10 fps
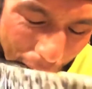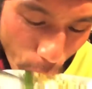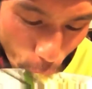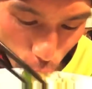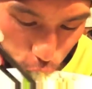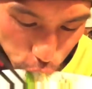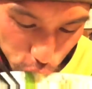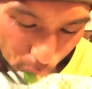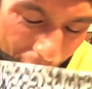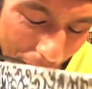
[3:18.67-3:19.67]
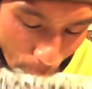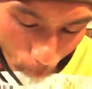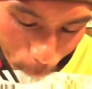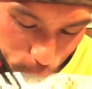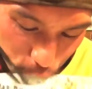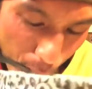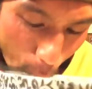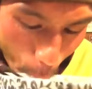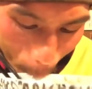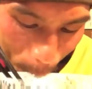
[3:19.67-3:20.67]
チーム力としてはね
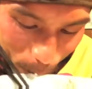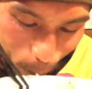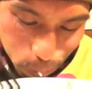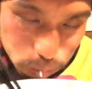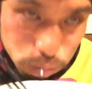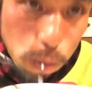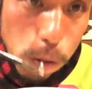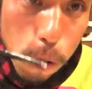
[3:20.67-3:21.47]
下に